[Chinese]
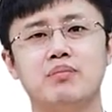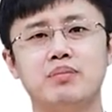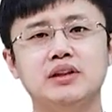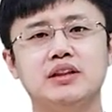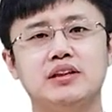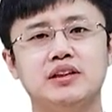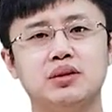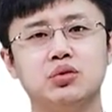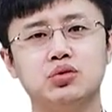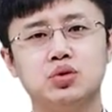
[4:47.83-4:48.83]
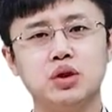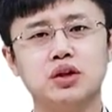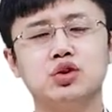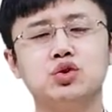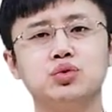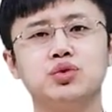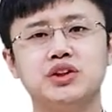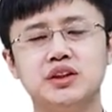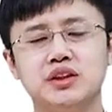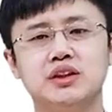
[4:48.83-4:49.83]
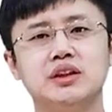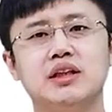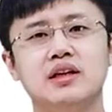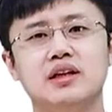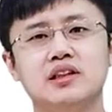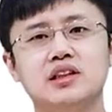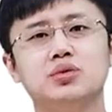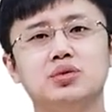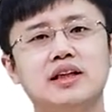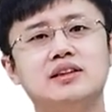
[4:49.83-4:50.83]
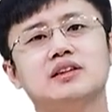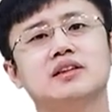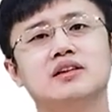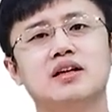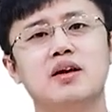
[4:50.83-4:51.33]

并且提供重要的数据信息和证据来支撑，